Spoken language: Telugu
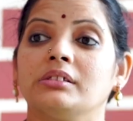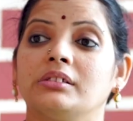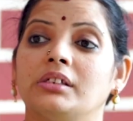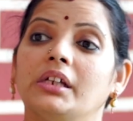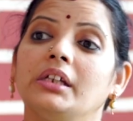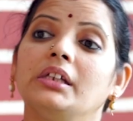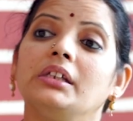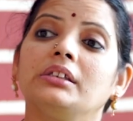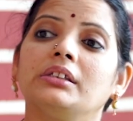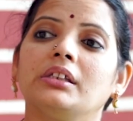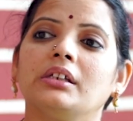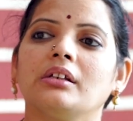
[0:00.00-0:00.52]

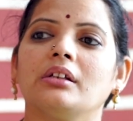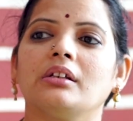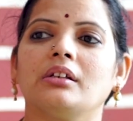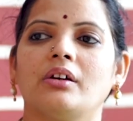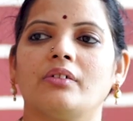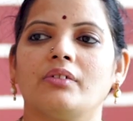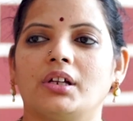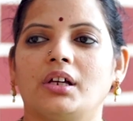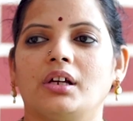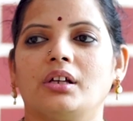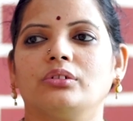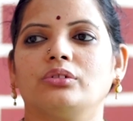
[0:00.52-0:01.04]
చైత్ర
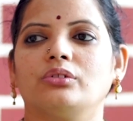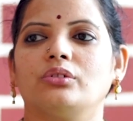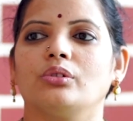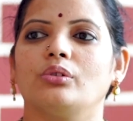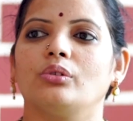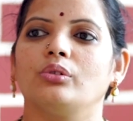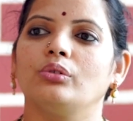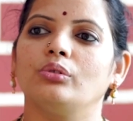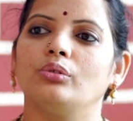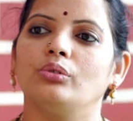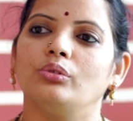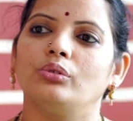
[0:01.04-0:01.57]

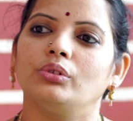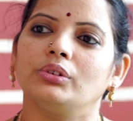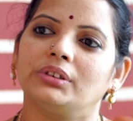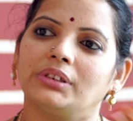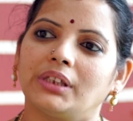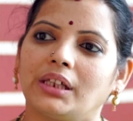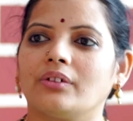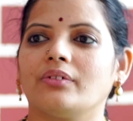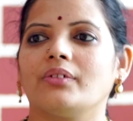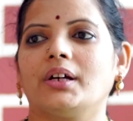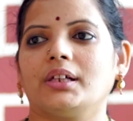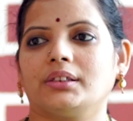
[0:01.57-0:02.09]
నవరాత్రులు
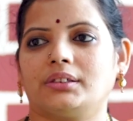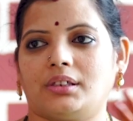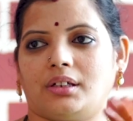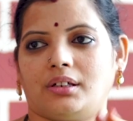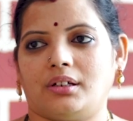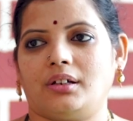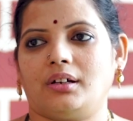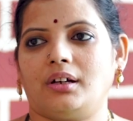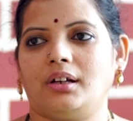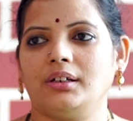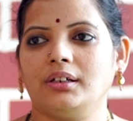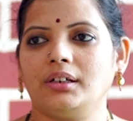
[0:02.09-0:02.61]
తర్వాత
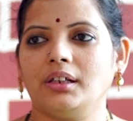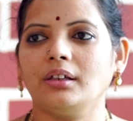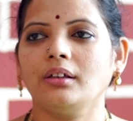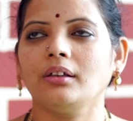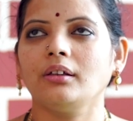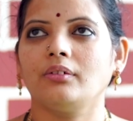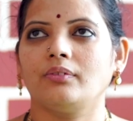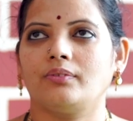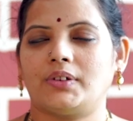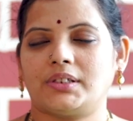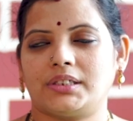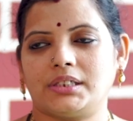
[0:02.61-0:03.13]
అంటే
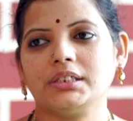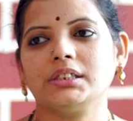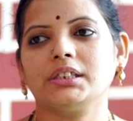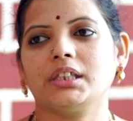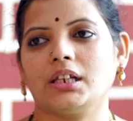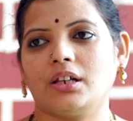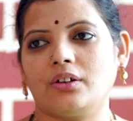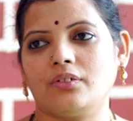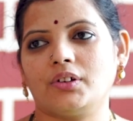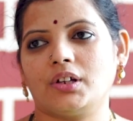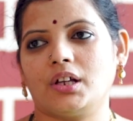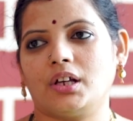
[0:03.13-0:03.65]
వసంత
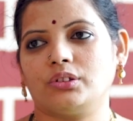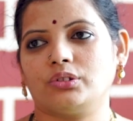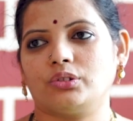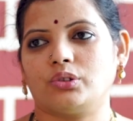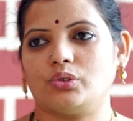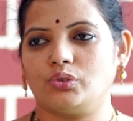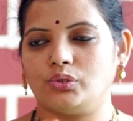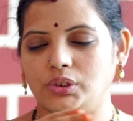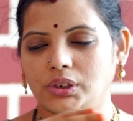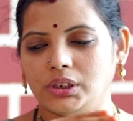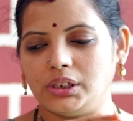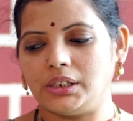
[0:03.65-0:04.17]

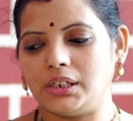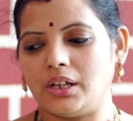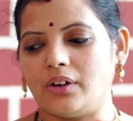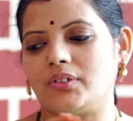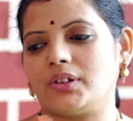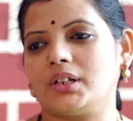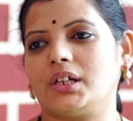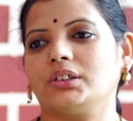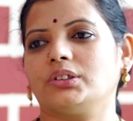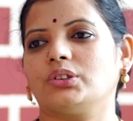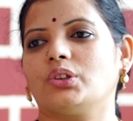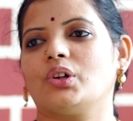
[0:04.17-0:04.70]
నవరాత్రులు ఈ
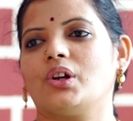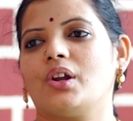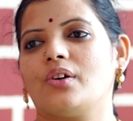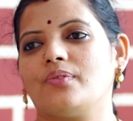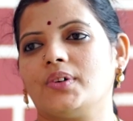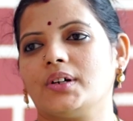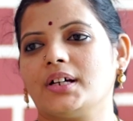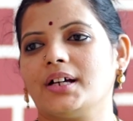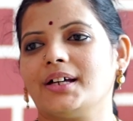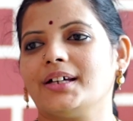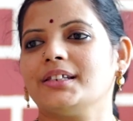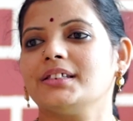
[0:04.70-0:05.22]
నవరాత్రులు
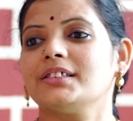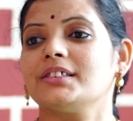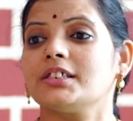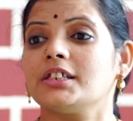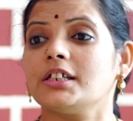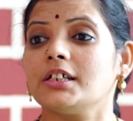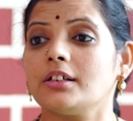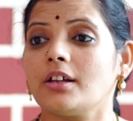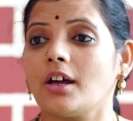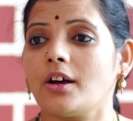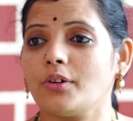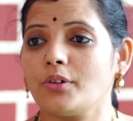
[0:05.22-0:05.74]
అవ్వంగానే
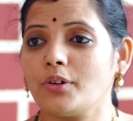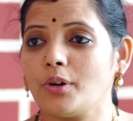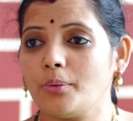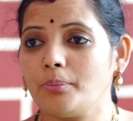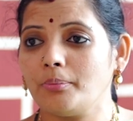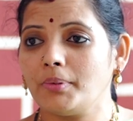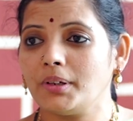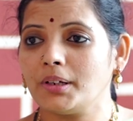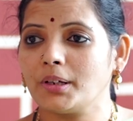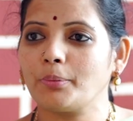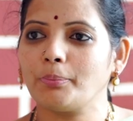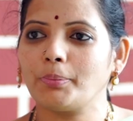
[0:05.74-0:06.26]

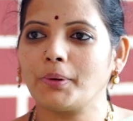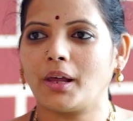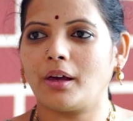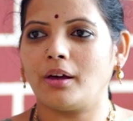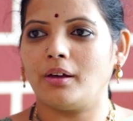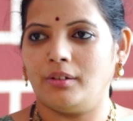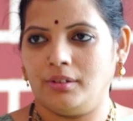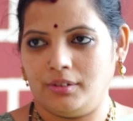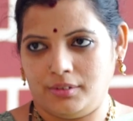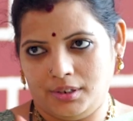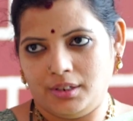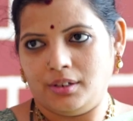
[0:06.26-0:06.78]
శ్రీరామనవమికి ప్ర
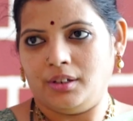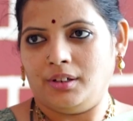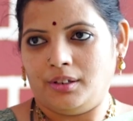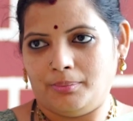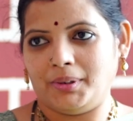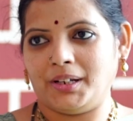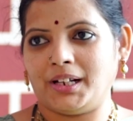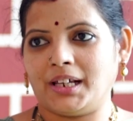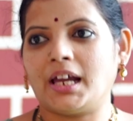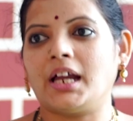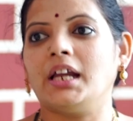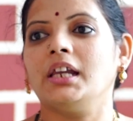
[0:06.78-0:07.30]

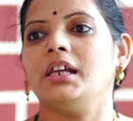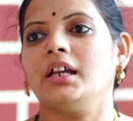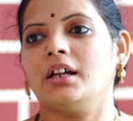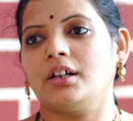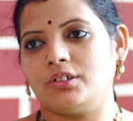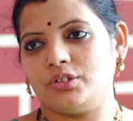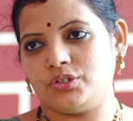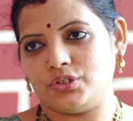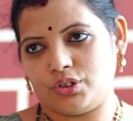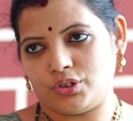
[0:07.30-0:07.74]
మనం కళ్యాణం